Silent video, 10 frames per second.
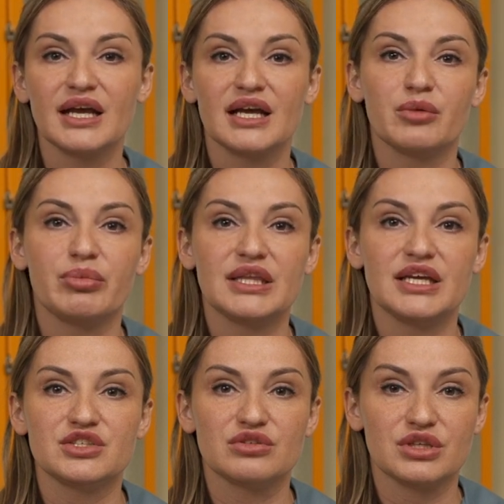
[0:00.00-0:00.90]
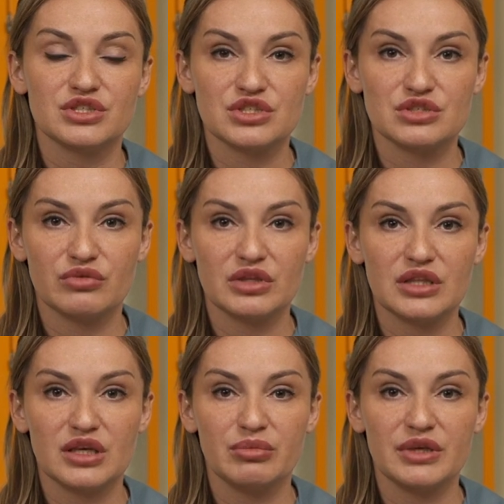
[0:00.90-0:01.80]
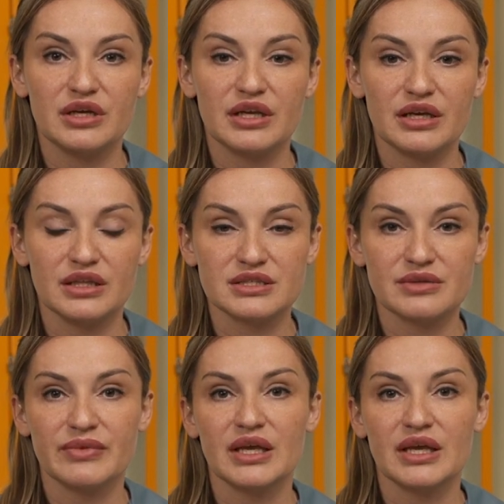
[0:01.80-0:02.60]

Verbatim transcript: Как понять, что наше животное перегрелось?